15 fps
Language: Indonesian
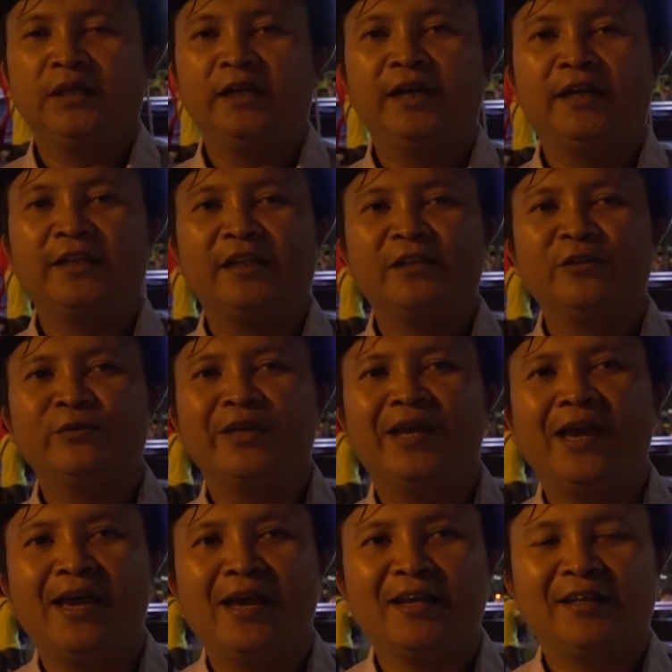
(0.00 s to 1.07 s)
Uh,
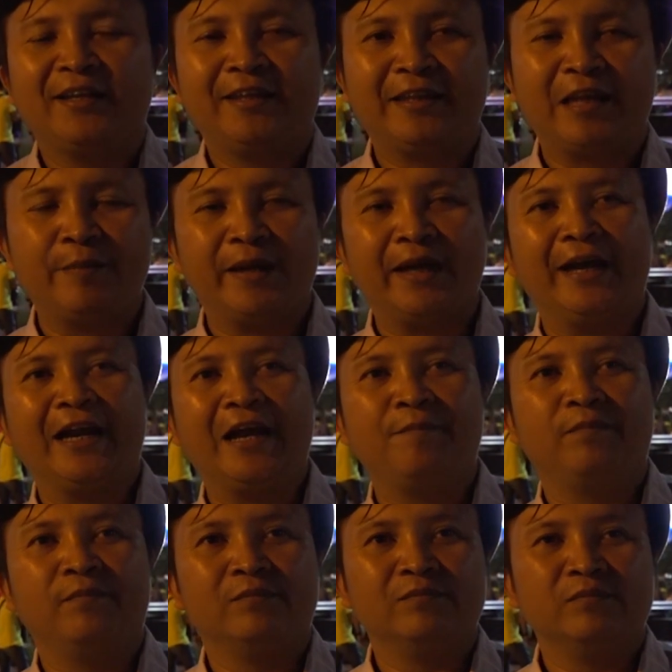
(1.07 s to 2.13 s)
tentunya kita berharap
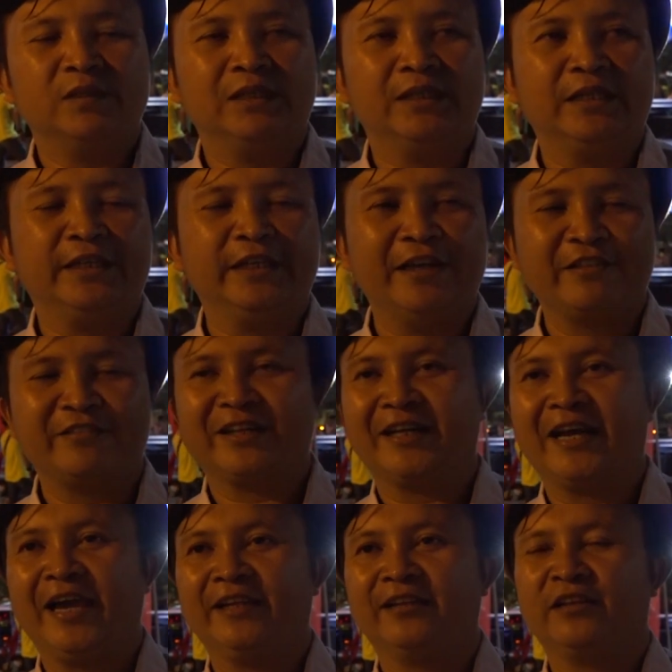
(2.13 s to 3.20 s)
uh, dinas
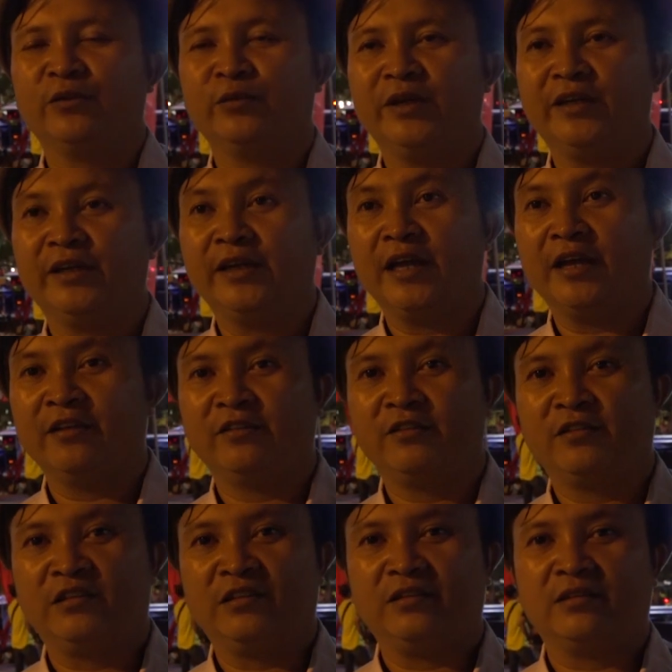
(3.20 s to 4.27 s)
terkait tentunya dinas
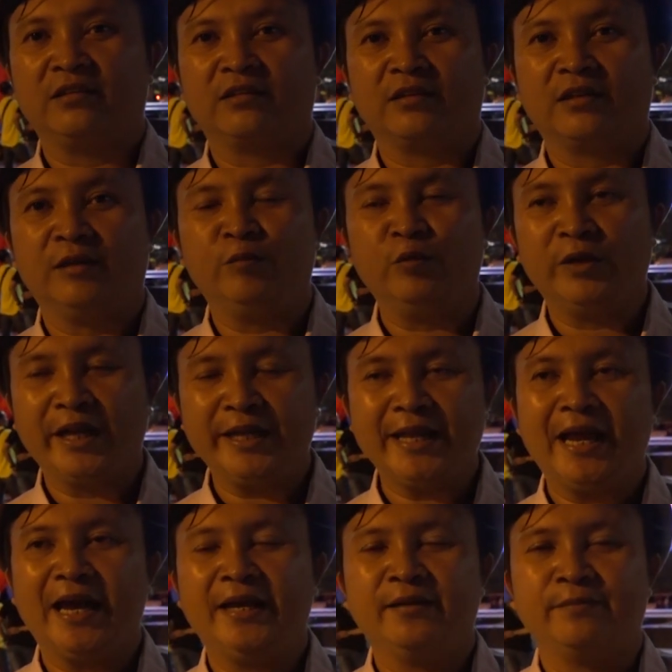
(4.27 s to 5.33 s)
Pendidikan,
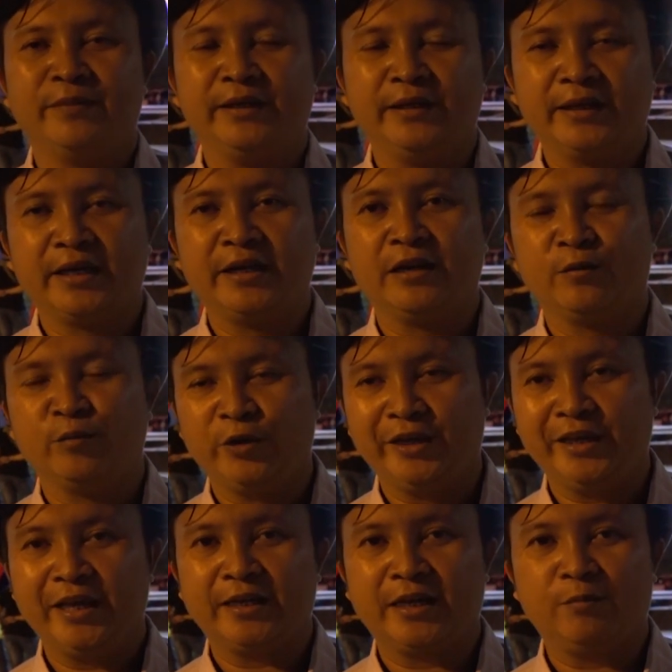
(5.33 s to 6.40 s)
kebudayaan, kebudayaan pendidikan dan
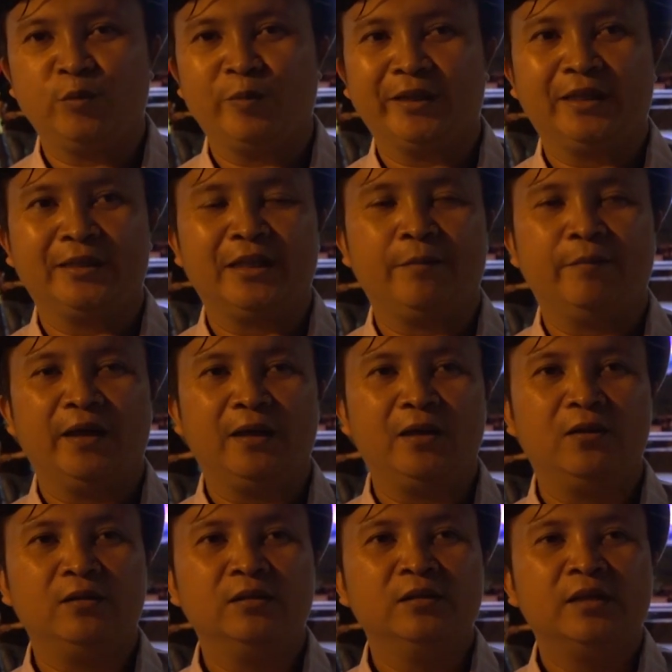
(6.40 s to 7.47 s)
kebudayaan Kabupaten
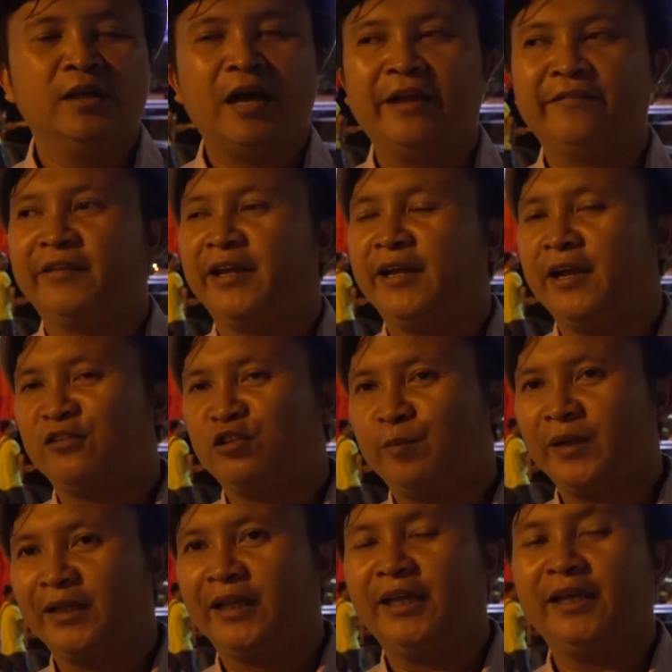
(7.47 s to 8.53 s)
Tabalong acara yang
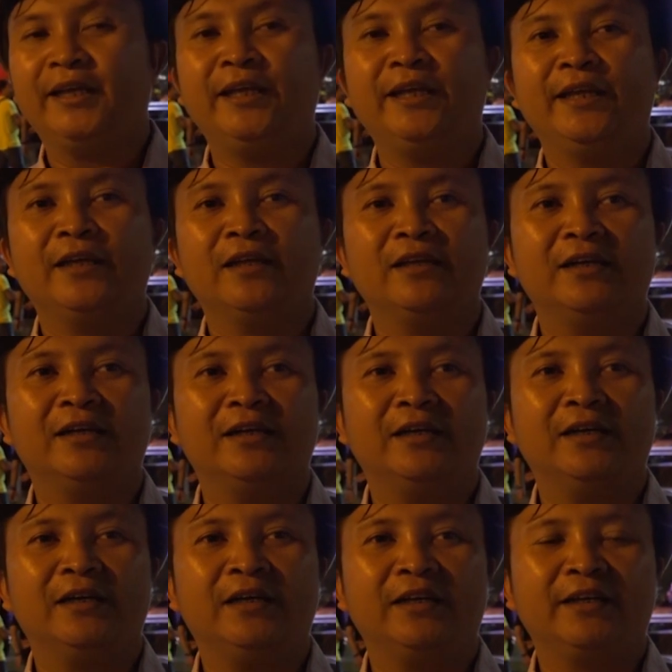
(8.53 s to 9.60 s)
seperti ini
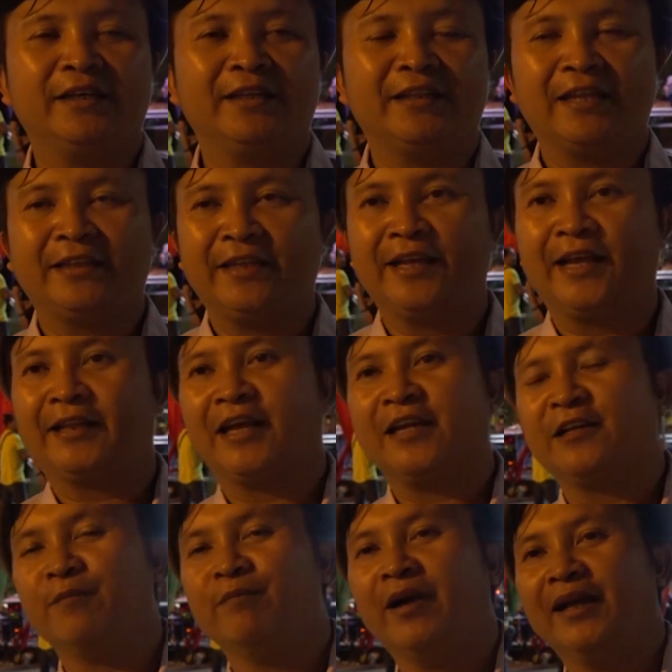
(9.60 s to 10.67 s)
uh, kita
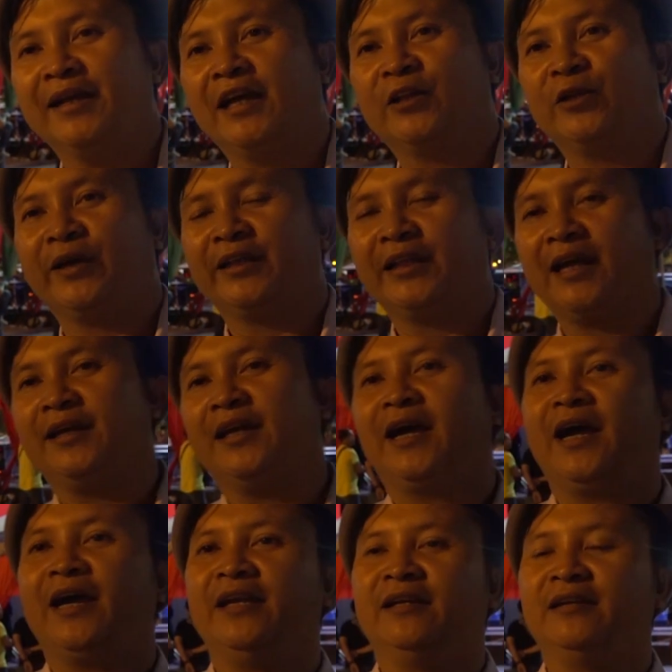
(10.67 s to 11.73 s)
tingkatkan kembali atau kita
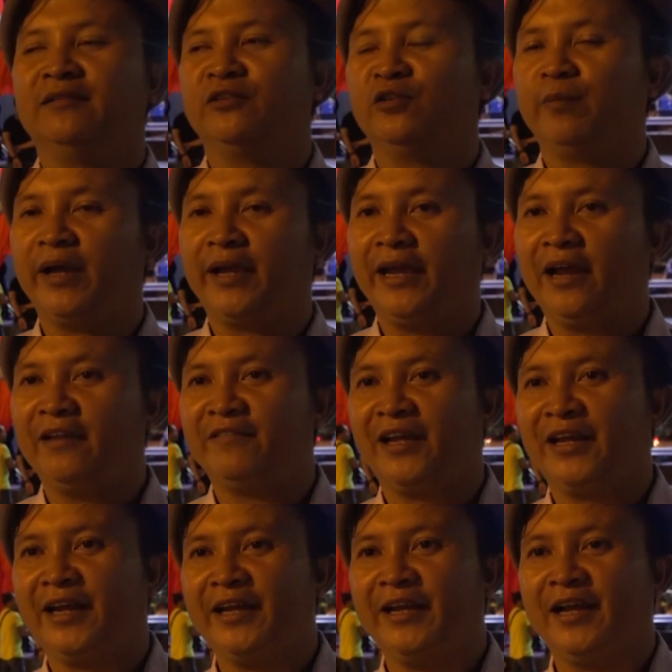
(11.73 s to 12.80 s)
adakan sebagai
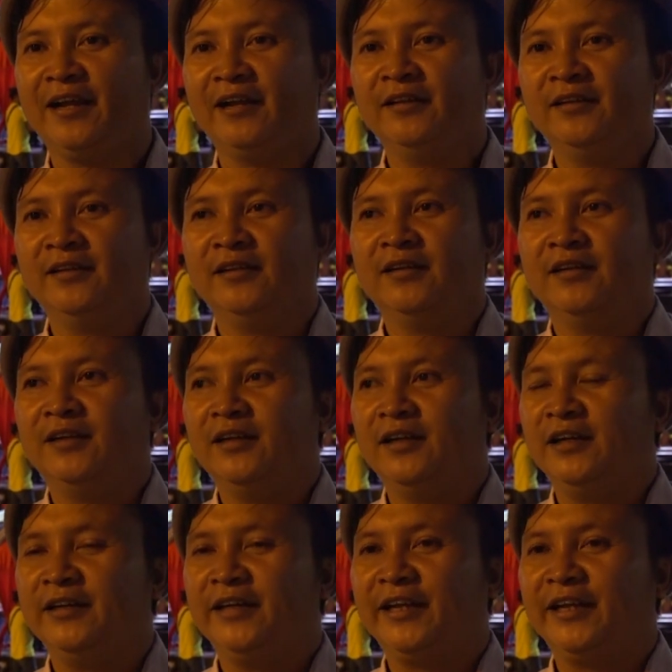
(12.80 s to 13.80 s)
acara yang uh,